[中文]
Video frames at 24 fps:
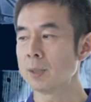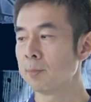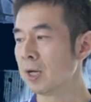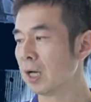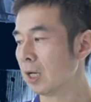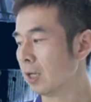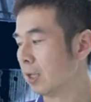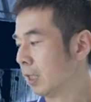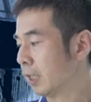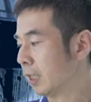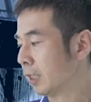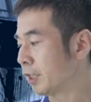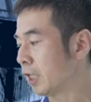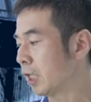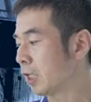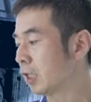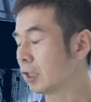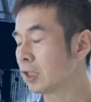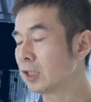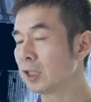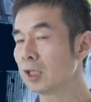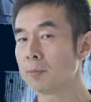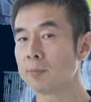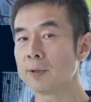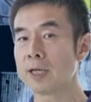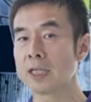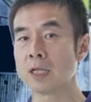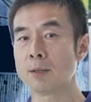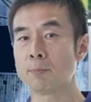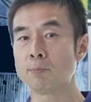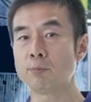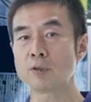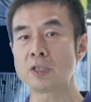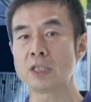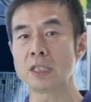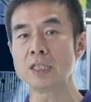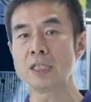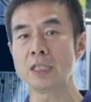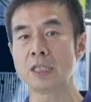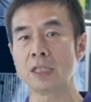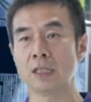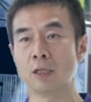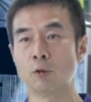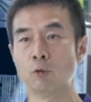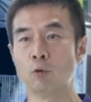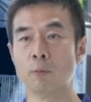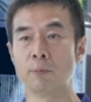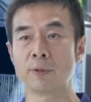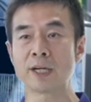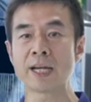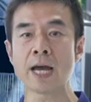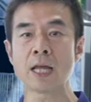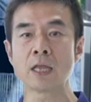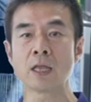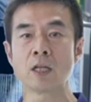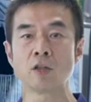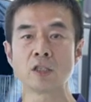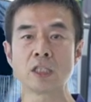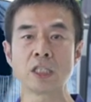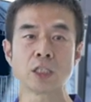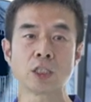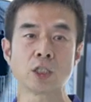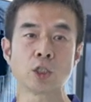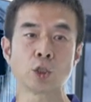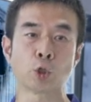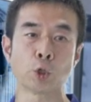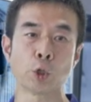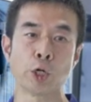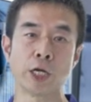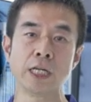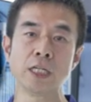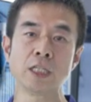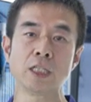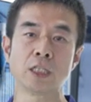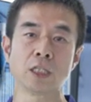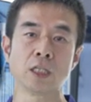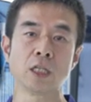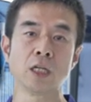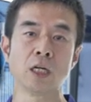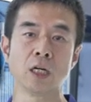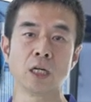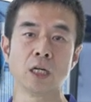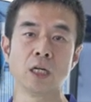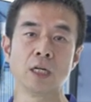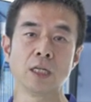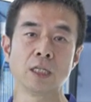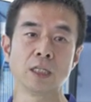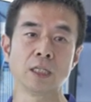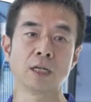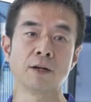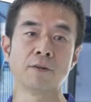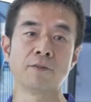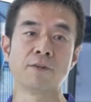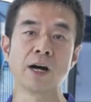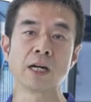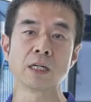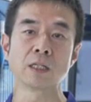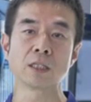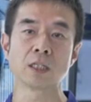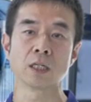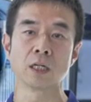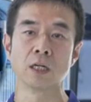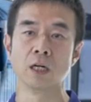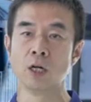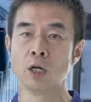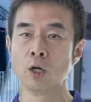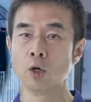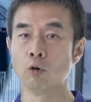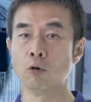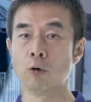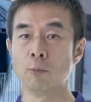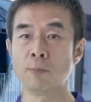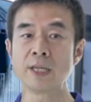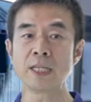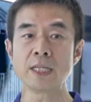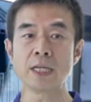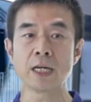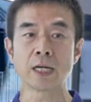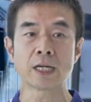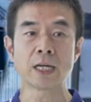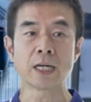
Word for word: 么这个设备呢，不仅仅我们看到这个是垂直的一个方式，我们也